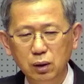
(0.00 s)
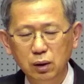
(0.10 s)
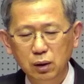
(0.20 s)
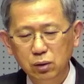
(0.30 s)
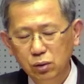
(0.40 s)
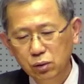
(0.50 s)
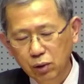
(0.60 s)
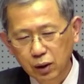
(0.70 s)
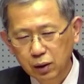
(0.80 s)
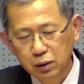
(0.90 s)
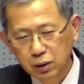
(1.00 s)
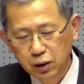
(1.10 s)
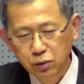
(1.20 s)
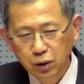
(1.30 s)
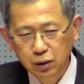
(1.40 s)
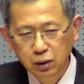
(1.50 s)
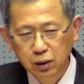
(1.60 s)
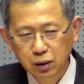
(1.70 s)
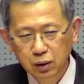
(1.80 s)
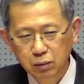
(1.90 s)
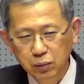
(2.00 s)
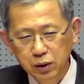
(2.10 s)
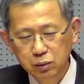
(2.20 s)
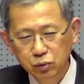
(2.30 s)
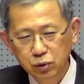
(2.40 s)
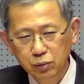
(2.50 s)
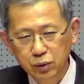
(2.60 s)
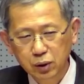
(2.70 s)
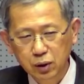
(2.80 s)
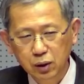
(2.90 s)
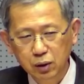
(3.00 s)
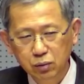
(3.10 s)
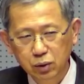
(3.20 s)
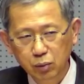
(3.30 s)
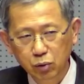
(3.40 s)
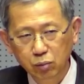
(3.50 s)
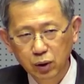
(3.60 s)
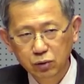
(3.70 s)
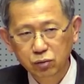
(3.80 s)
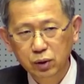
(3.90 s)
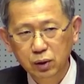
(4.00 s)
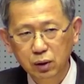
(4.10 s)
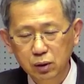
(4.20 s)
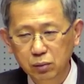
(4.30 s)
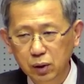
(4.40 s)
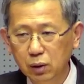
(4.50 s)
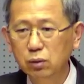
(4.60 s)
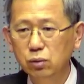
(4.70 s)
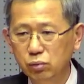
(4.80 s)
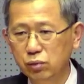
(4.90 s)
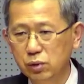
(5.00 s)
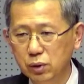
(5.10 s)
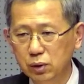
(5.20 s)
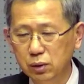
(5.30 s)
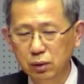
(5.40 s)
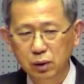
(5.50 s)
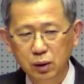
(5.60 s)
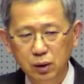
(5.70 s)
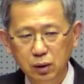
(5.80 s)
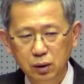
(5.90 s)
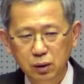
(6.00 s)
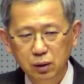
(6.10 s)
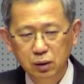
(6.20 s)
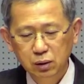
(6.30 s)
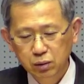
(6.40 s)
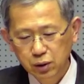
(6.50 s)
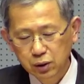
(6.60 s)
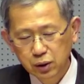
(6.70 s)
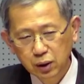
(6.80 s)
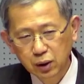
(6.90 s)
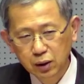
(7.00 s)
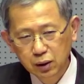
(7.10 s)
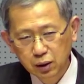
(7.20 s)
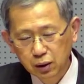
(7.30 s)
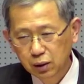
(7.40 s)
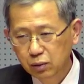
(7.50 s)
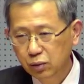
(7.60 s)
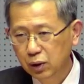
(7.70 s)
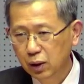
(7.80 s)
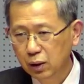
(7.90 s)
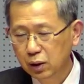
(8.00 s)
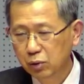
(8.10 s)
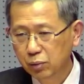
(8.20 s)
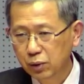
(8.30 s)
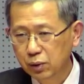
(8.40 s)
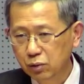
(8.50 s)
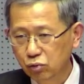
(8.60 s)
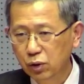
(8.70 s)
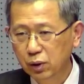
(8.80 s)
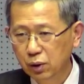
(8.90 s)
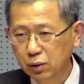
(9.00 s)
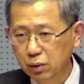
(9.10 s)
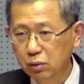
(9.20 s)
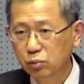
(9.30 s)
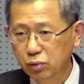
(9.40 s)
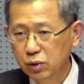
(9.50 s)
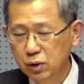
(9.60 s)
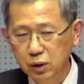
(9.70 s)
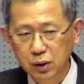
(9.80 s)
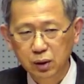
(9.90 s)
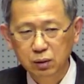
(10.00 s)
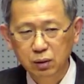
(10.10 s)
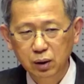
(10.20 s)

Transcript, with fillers: 그리고 또 광야길을 계속 가는데 마실 물이 없으니까 우리가 목말라 죽게 생겼습니다. 그리고 또 부르짖었죠. 그리고 전쟁이 나니까 우리가 힘이 없어서 죽게 생겼어요. 그리고 부르짖었잖아요.